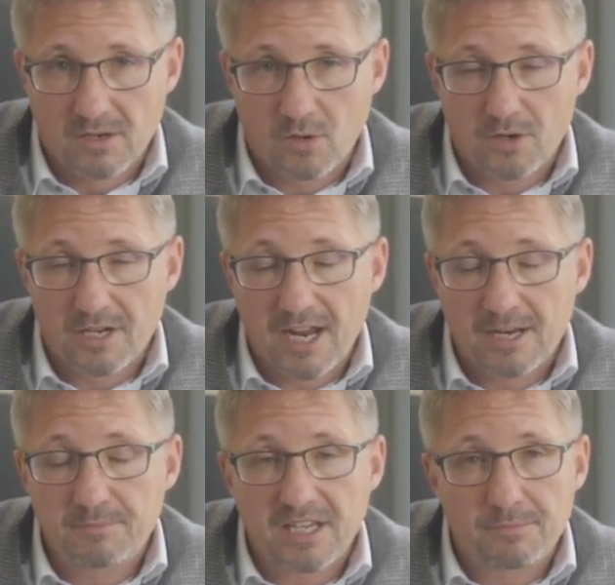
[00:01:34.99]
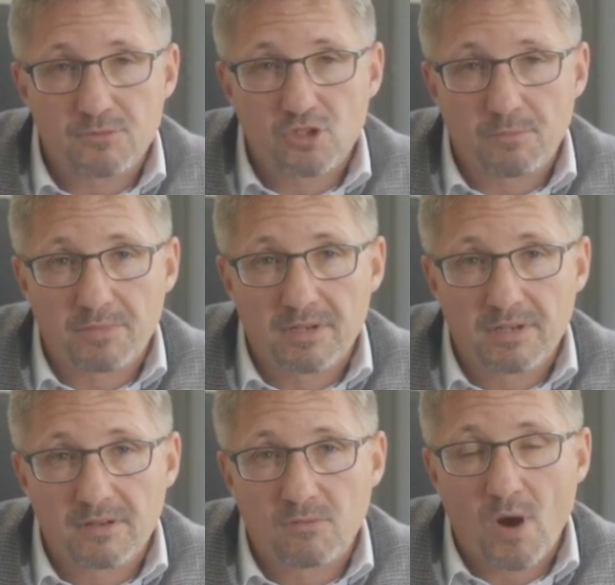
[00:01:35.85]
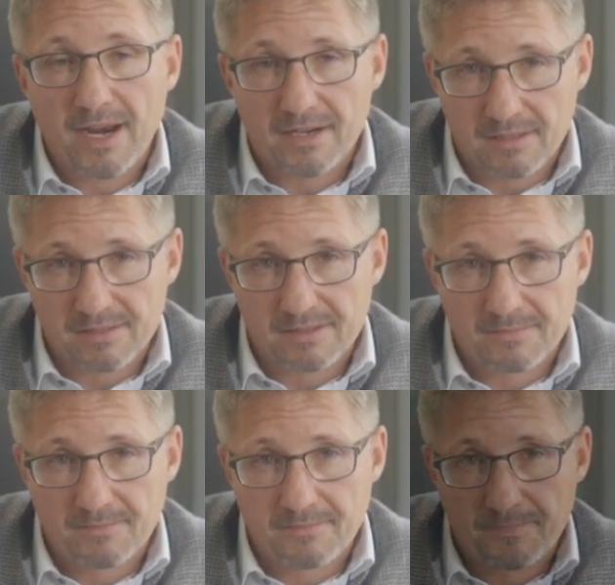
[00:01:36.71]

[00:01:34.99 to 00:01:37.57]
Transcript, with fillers: oder in einem Nebenjob woanders.